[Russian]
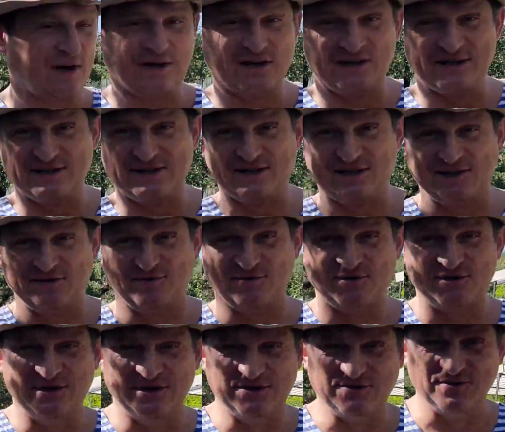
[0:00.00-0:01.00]
как раз-таки
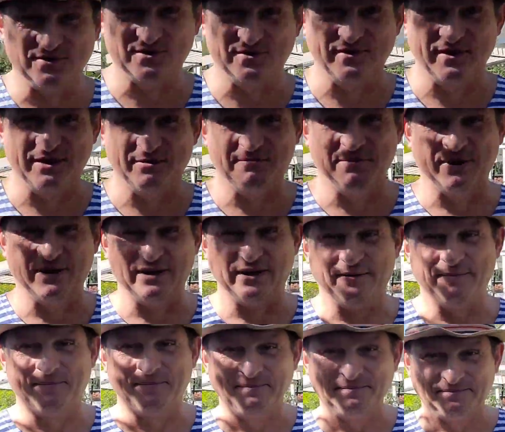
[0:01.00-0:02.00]
вот здесь, вот в своей бане.